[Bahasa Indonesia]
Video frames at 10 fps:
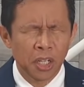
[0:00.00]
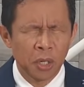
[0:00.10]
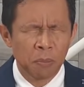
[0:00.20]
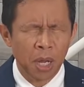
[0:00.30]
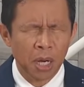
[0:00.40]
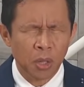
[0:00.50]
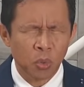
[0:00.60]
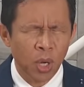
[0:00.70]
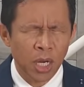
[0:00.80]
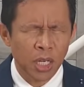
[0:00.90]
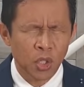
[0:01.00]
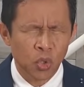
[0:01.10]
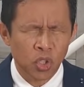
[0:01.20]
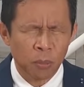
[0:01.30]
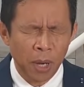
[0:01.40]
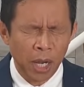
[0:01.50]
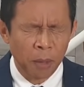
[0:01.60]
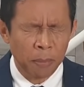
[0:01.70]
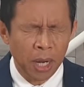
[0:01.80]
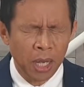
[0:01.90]
di mana Tuhan Yesus
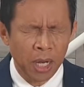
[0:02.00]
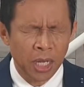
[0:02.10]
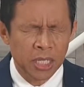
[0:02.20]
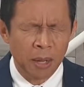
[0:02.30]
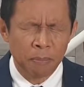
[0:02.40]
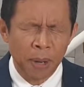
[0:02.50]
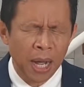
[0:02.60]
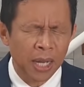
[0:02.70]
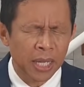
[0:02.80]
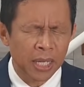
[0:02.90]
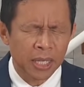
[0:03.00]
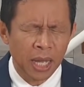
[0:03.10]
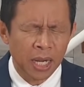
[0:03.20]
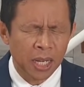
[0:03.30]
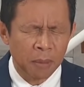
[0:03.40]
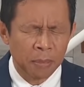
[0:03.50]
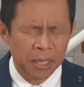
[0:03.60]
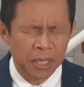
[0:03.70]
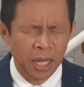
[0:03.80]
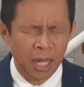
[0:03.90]
sebagai kepala gereja bangkit dari
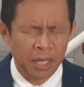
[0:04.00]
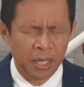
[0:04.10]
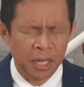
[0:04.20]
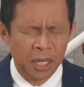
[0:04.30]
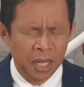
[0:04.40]
kematian.